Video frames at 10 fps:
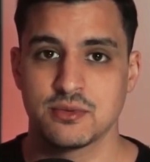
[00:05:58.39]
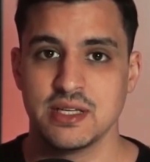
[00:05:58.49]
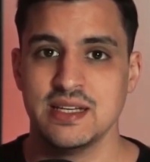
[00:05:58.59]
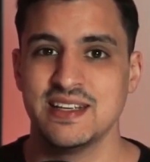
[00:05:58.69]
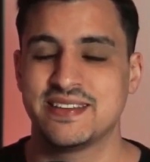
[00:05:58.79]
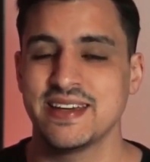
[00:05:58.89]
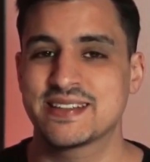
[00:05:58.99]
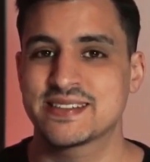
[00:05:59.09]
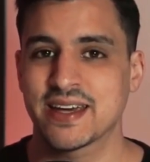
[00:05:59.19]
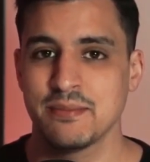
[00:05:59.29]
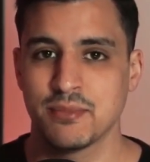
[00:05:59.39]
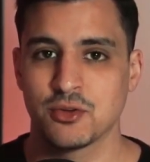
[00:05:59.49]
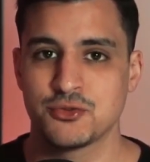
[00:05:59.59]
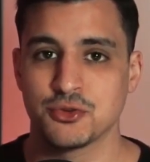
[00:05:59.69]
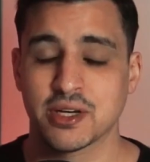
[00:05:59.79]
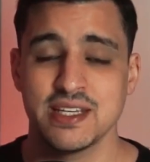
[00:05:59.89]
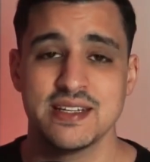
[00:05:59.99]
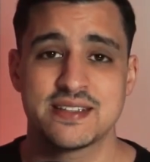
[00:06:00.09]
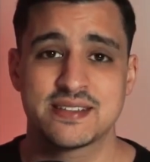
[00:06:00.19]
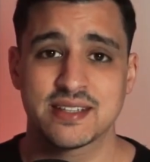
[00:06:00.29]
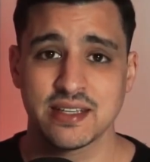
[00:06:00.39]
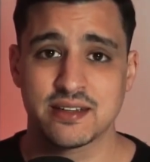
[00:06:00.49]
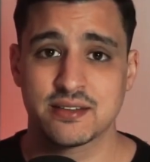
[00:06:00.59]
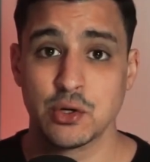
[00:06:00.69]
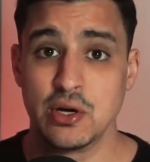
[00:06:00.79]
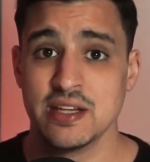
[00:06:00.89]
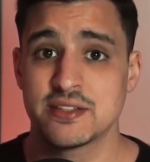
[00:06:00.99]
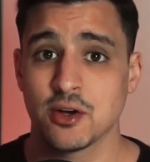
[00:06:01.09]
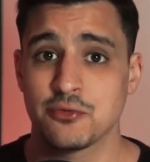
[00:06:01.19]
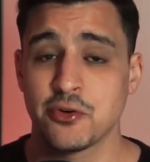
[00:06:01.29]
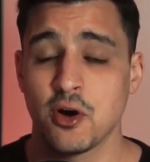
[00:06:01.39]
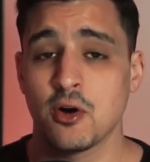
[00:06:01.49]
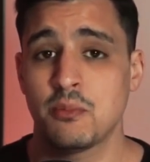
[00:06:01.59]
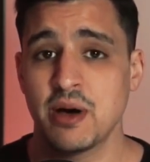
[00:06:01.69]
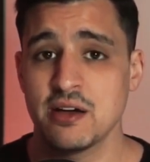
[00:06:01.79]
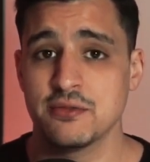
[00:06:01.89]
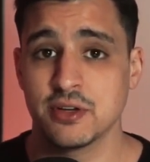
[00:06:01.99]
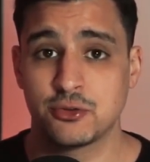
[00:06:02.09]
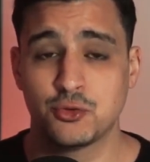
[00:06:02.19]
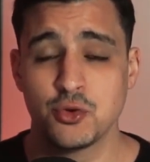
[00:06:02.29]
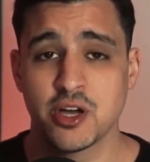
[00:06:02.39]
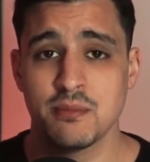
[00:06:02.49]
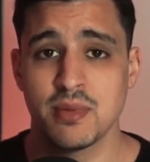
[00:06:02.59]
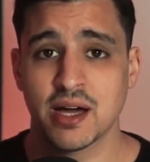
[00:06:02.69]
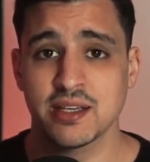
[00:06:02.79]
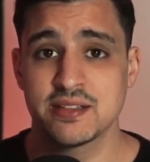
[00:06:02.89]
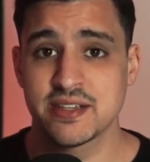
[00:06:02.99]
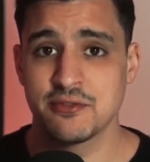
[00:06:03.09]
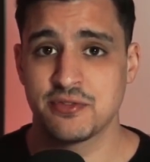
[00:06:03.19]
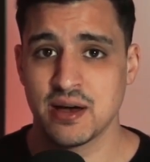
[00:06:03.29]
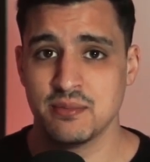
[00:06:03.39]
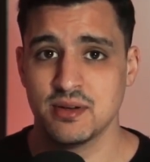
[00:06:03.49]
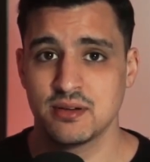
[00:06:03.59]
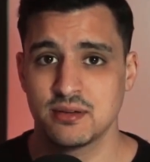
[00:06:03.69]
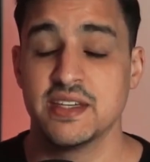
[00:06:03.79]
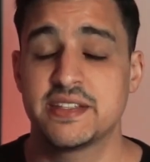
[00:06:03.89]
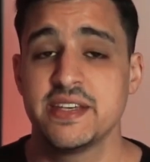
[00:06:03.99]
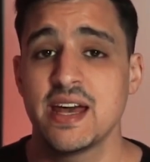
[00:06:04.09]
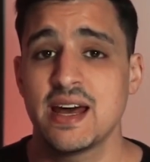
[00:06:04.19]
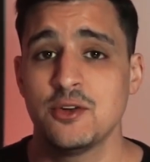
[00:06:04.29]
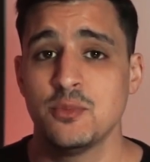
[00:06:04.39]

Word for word: Il est extrêmement dur, il est strict, les enfants en bavent, tout comme Marie, sa femme. Et si elle a le